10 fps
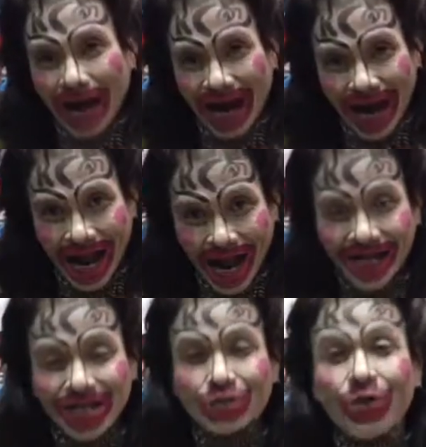มาหา
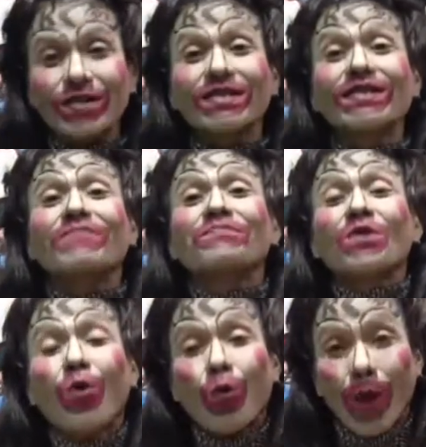กระตัวที่
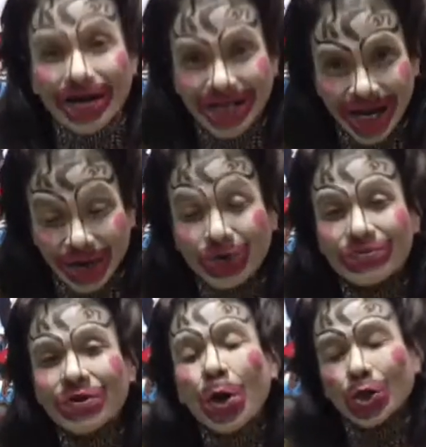วัดอรุ
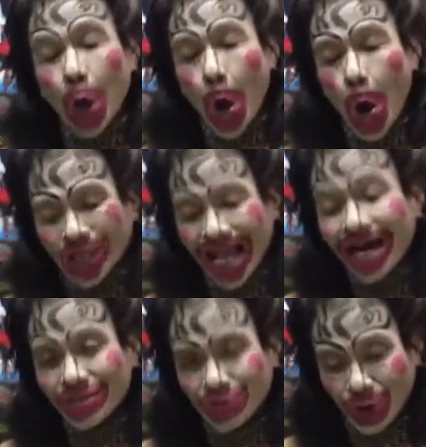ณ รอ
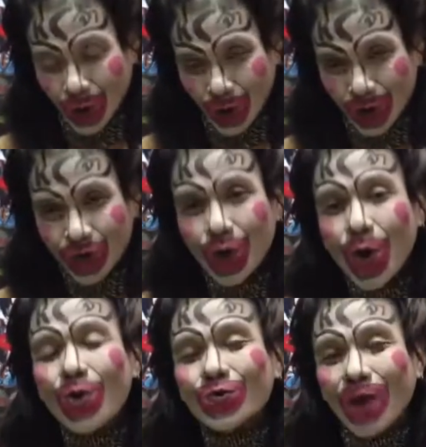ท่านอยู่
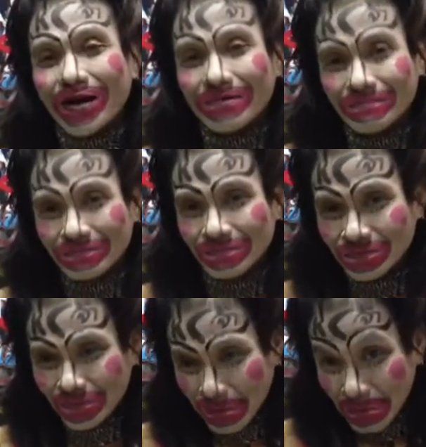ทุกวัน
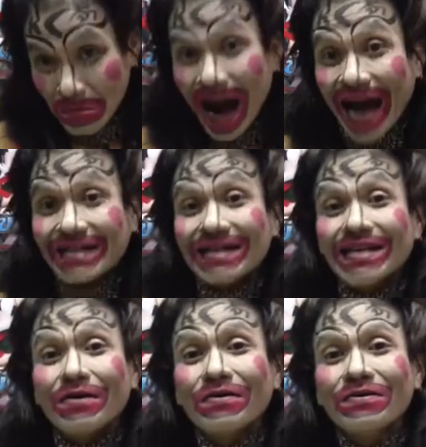บาท
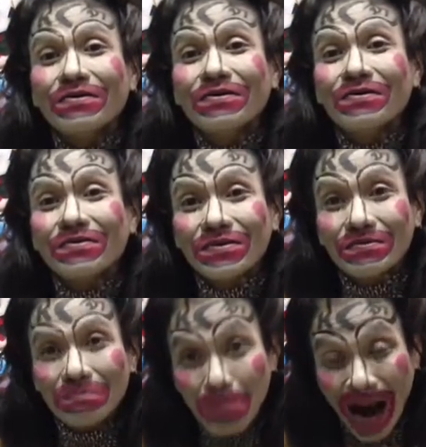เดียว
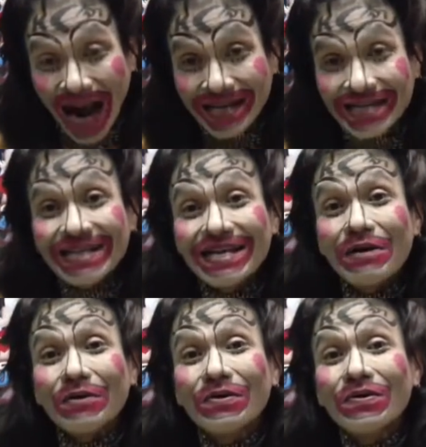บาทเดี
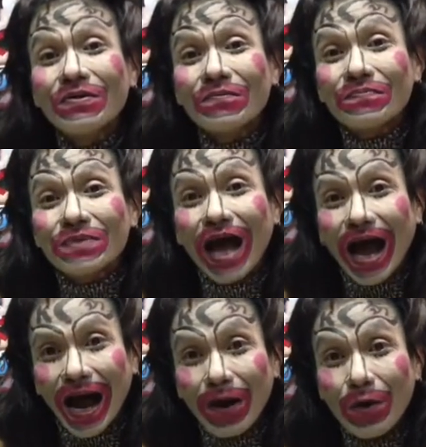ยว
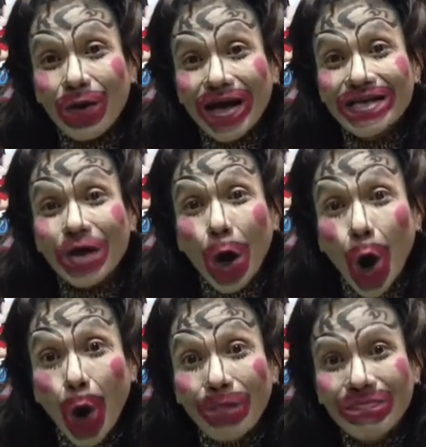เอาไว้
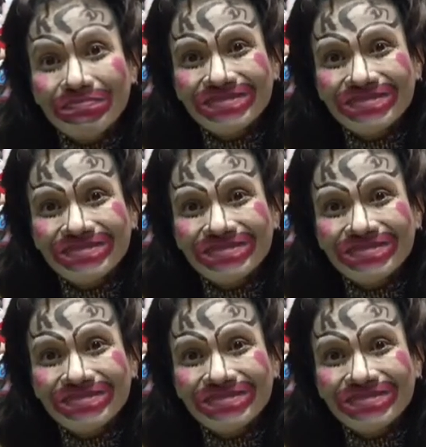อม